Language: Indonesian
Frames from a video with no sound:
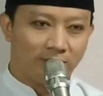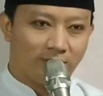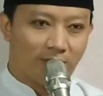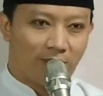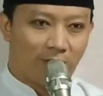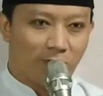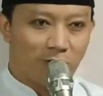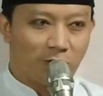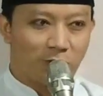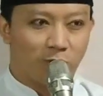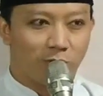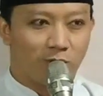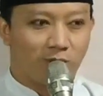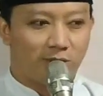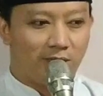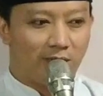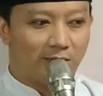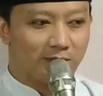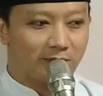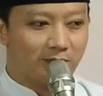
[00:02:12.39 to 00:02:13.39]

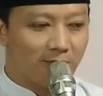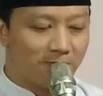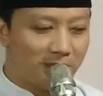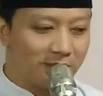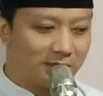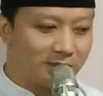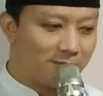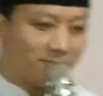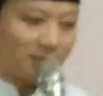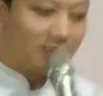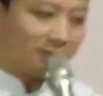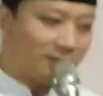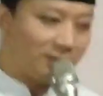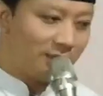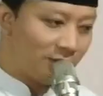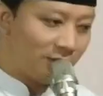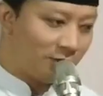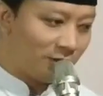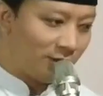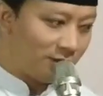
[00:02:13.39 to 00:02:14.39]
terkhusus yang sama-sama
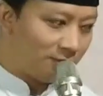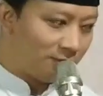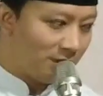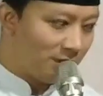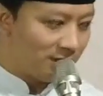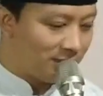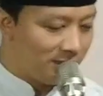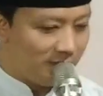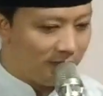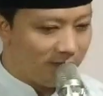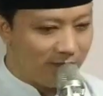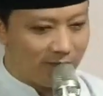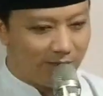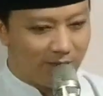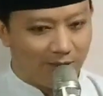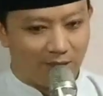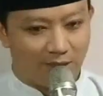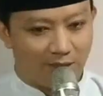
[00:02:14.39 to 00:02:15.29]
kita hormati,